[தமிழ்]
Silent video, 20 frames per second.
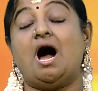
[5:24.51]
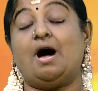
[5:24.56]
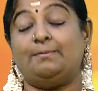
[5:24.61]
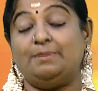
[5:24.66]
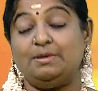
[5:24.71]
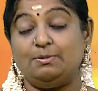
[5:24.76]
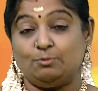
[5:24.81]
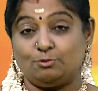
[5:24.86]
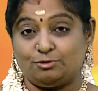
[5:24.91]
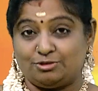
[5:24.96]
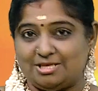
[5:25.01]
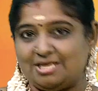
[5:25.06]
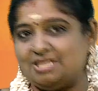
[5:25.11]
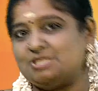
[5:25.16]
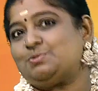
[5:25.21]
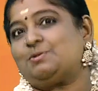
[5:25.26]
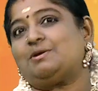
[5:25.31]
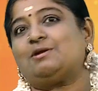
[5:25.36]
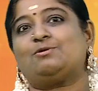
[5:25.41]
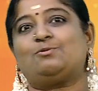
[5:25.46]

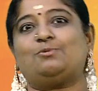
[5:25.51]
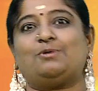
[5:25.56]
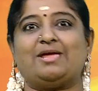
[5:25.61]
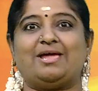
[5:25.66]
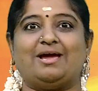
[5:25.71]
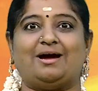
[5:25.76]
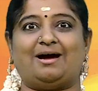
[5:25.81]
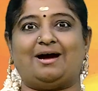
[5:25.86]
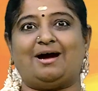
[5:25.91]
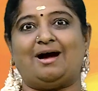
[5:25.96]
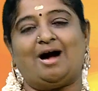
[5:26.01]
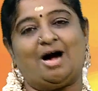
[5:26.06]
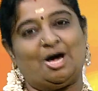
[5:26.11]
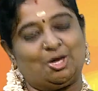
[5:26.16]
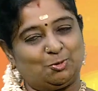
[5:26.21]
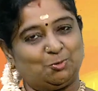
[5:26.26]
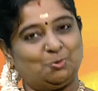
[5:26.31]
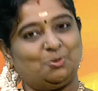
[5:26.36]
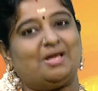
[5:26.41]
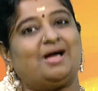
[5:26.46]
அபிமுக்தீஸ்வரருடைய
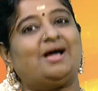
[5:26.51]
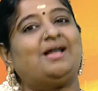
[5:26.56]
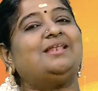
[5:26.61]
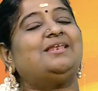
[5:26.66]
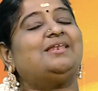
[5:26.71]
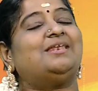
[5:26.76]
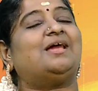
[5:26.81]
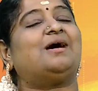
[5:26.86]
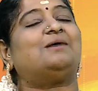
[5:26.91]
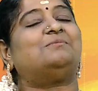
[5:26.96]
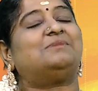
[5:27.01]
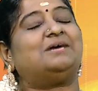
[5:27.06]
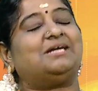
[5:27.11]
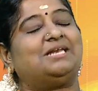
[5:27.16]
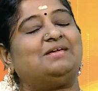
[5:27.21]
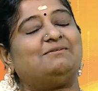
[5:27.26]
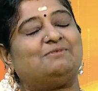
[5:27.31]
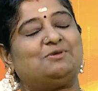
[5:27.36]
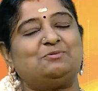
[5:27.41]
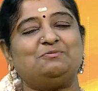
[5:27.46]
அருளால் நாம்
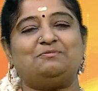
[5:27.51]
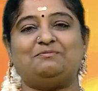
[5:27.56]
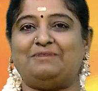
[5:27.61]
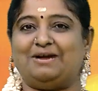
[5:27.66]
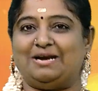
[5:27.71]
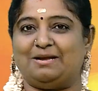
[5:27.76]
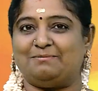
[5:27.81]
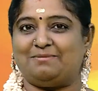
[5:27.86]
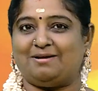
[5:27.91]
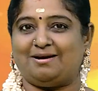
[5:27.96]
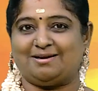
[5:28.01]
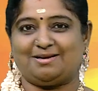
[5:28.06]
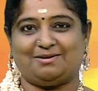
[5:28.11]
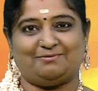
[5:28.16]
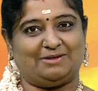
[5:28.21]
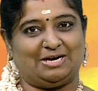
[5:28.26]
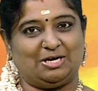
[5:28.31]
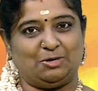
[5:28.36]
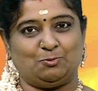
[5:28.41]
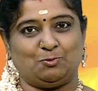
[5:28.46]
அனைவரும்
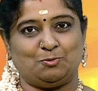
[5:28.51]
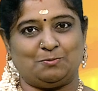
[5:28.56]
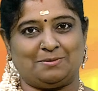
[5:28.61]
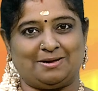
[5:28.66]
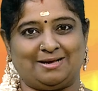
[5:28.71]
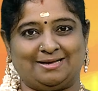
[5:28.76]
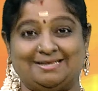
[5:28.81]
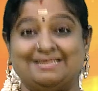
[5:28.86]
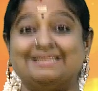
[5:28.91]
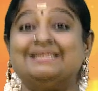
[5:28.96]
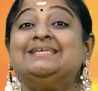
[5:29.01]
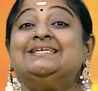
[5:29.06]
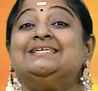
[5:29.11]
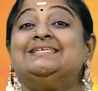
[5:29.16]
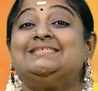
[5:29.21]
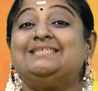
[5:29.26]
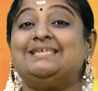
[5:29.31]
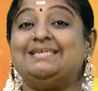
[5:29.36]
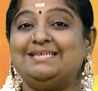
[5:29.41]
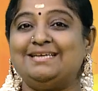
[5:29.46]
வளமாக வாழ்வோமாக
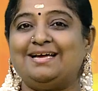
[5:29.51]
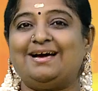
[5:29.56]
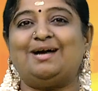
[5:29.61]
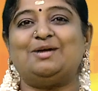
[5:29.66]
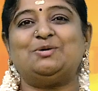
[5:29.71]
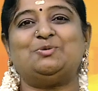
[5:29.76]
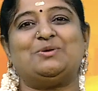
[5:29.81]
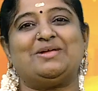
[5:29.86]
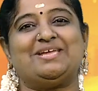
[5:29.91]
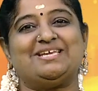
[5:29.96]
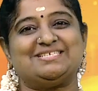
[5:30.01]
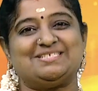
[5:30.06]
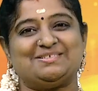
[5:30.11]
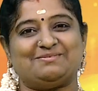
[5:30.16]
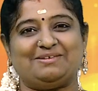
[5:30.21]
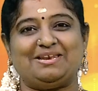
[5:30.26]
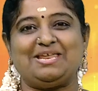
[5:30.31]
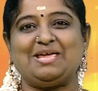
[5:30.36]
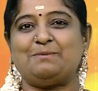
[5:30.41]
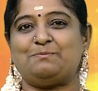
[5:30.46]
தென்னாடுடைய
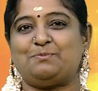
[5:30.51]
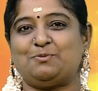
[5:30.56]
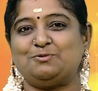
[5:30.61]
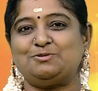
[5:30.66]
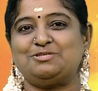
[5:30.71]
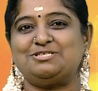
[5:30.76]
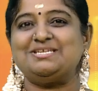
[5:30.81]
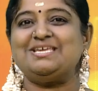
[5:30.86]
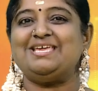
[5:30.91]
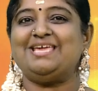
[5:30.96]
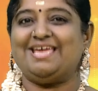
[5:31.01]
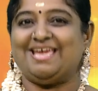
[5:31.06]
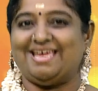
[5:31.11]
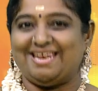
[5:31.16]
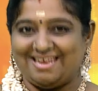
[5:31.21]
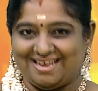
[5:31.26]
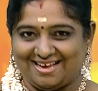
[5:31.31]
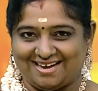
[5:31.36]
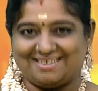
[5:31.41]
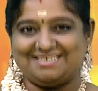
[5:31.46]
சிவனை போற்றி
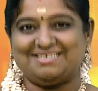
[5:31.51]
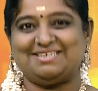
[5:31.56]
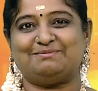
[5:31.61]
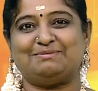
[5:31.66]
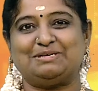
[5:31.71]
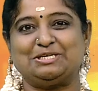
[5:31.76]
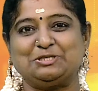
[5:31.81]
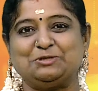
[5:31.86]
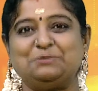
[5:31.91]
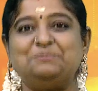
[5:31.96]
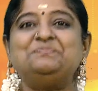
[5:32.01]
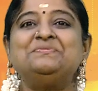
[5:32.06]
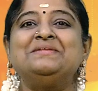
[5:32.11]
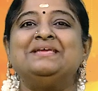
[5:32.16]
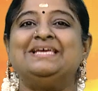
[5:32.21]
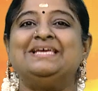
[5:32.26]
என்ன ஆட்டவர்க்கும்